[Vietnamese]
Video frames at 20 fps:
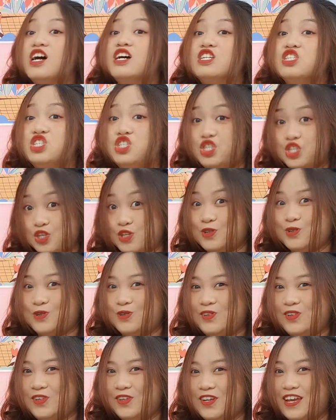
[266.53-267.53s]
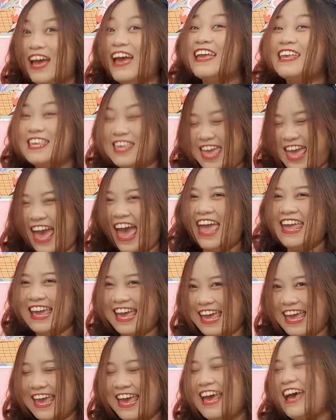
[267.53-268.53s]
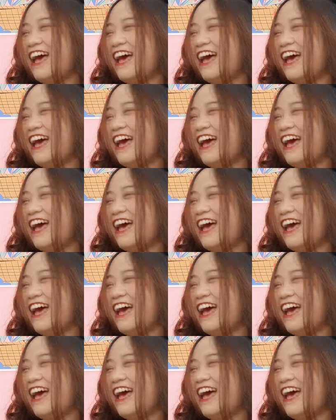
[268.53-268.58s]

the zoo. Dễ ha.